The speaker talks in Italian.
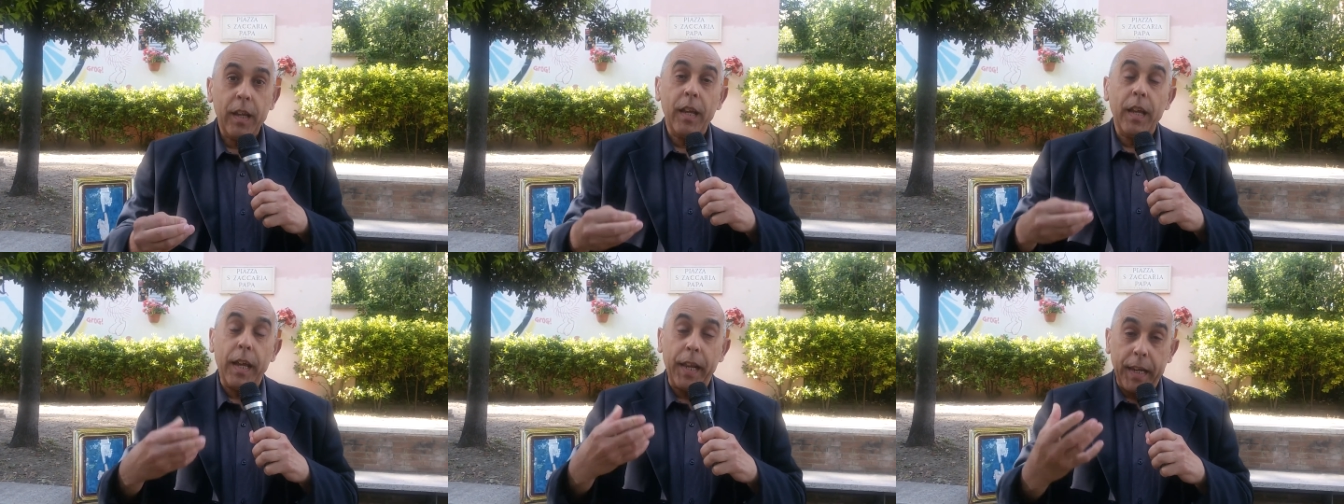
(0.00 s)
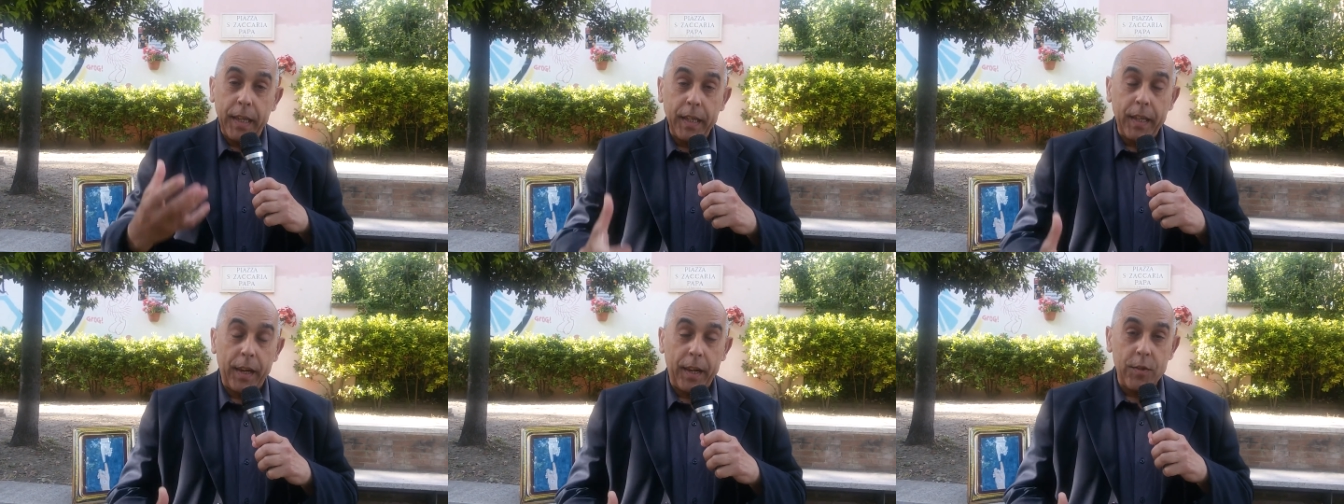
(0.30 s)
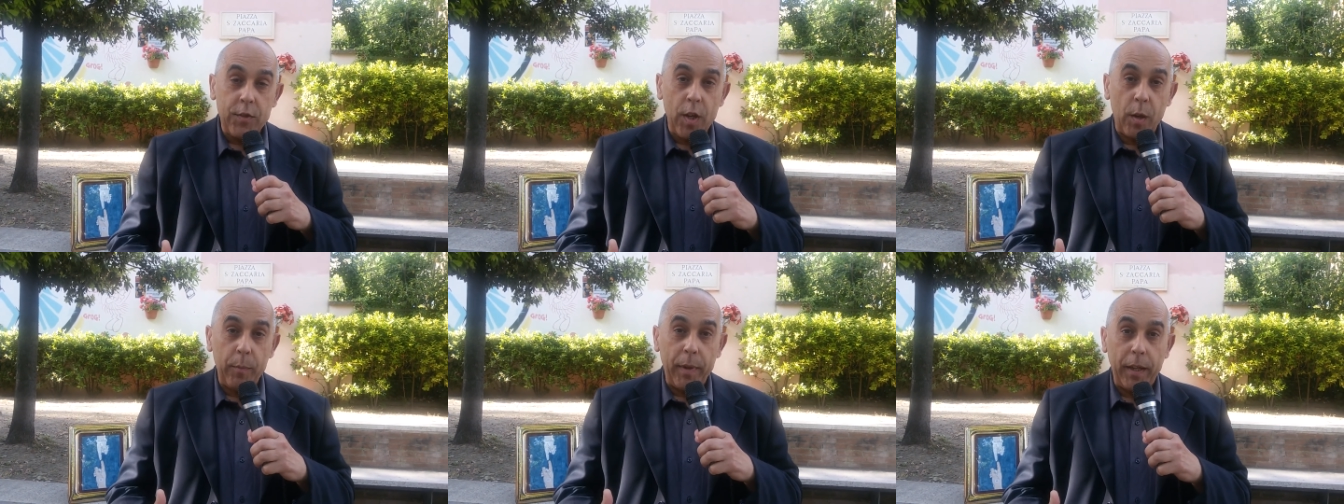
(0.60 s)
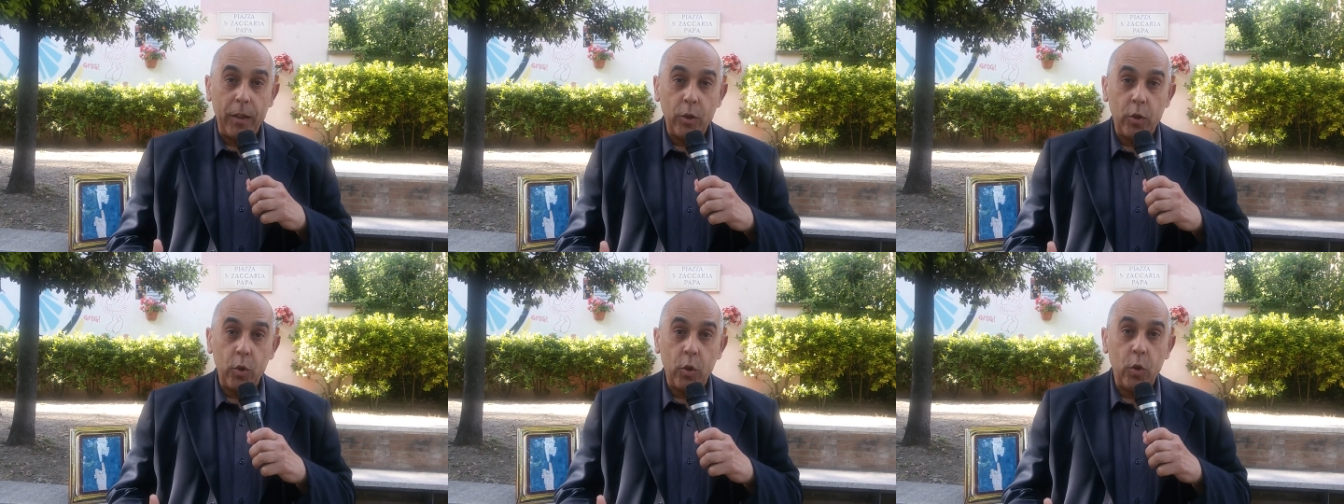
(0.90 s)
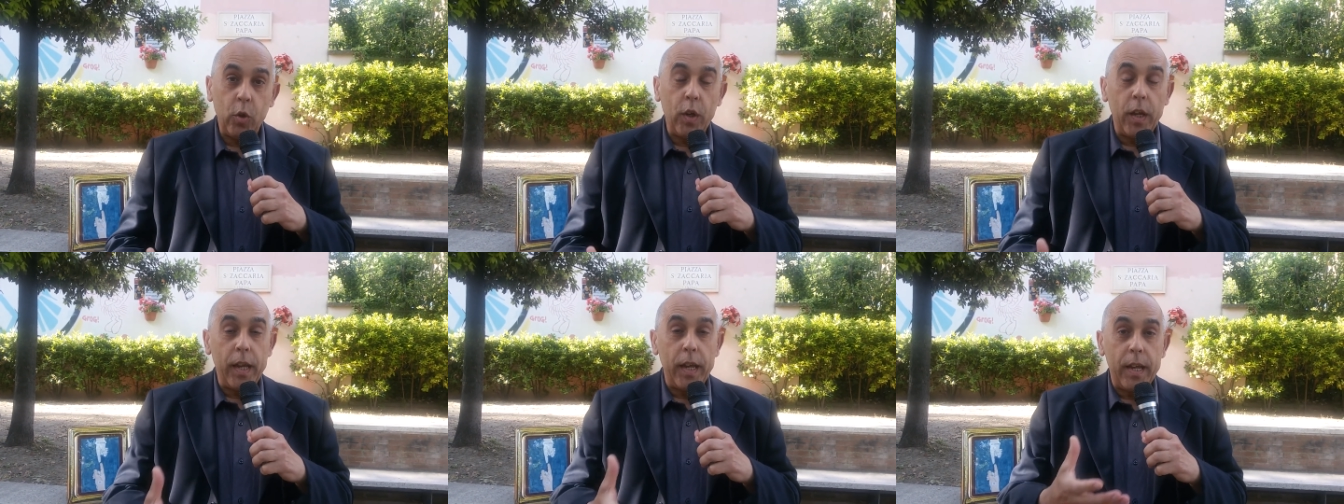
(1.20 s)
ringraziamento
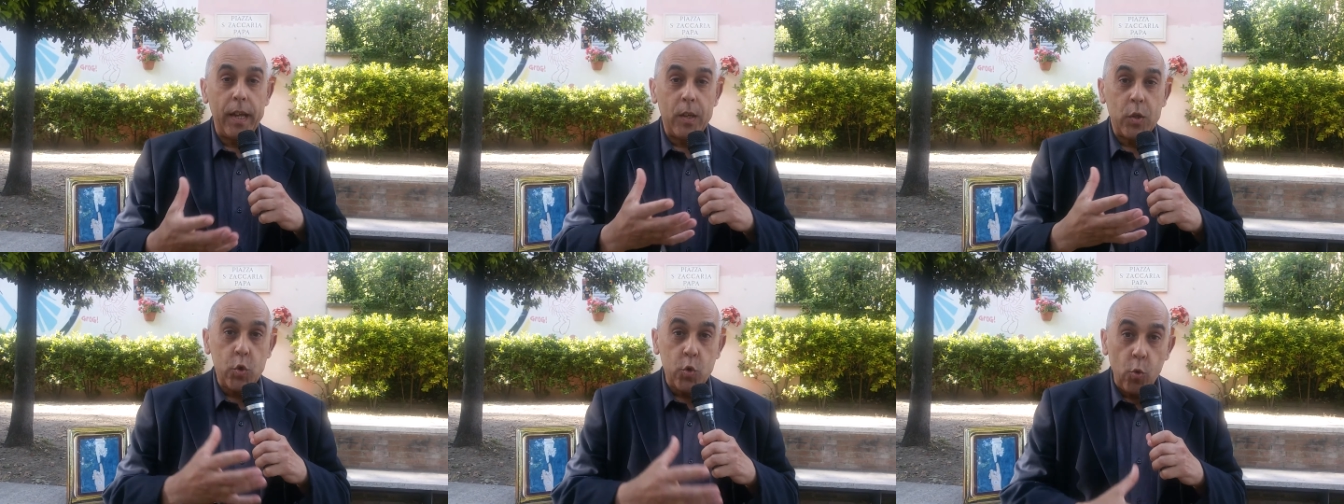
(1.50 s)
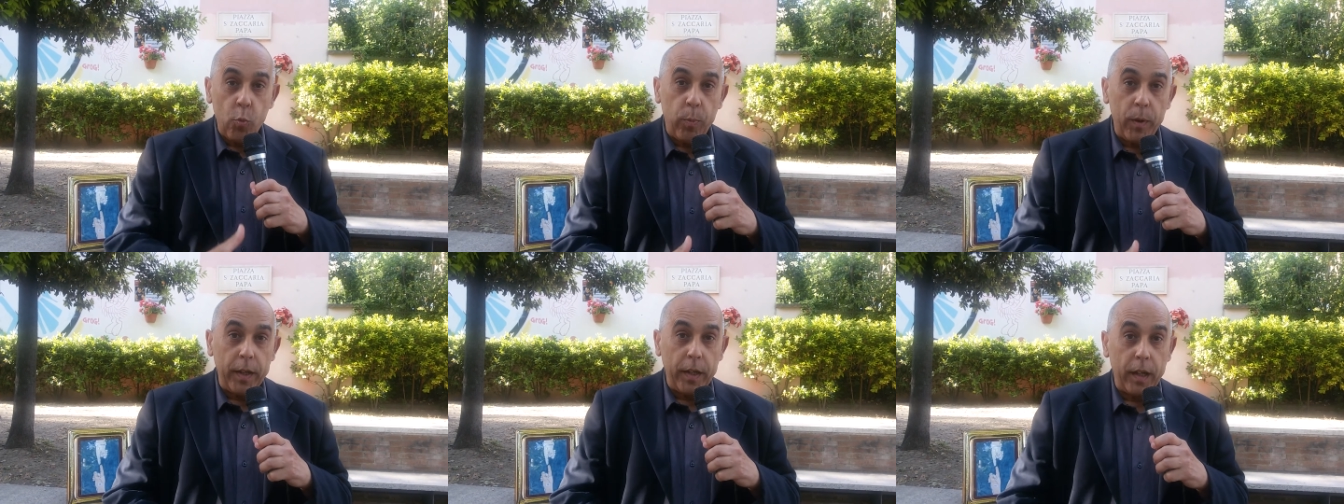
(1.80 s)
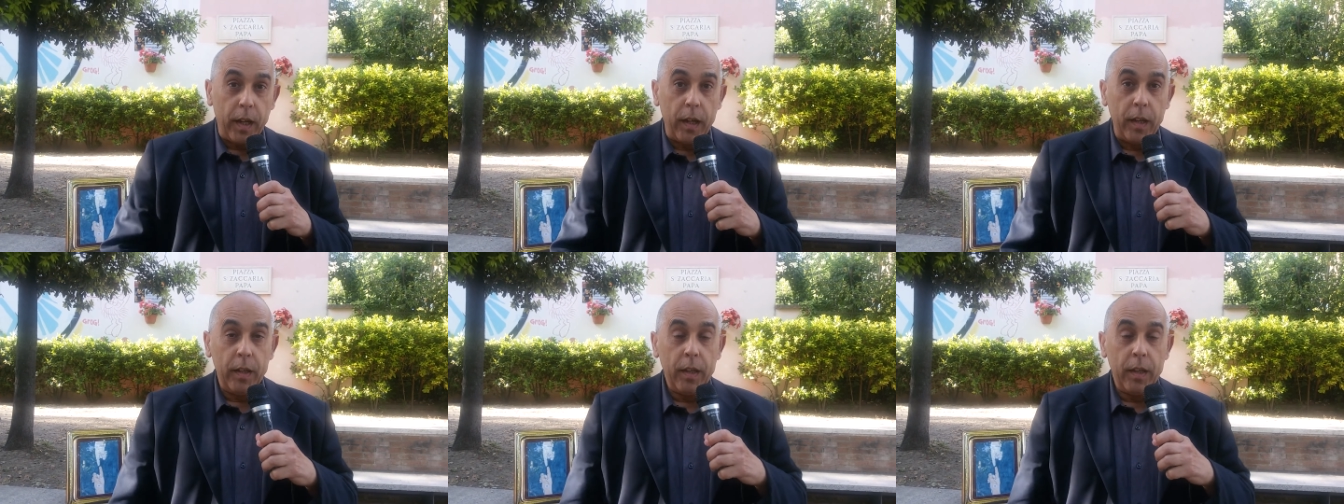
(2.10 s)
e supplica.